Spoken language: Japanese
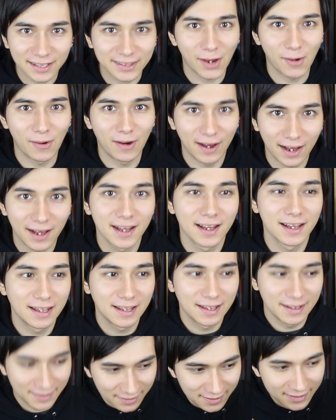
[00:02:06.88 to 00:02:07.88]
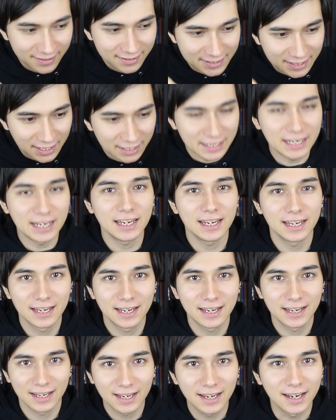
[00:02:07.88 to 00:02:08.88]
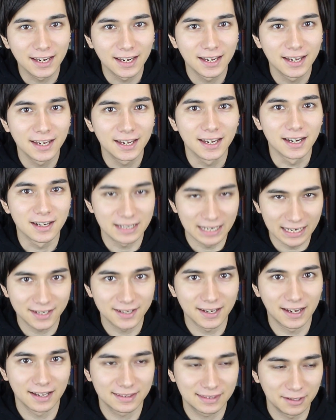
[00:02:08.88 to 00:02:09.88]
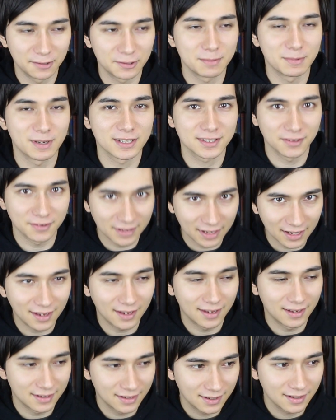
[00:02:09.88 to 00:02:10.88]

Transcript: 方は下にリンク貼っておきますので、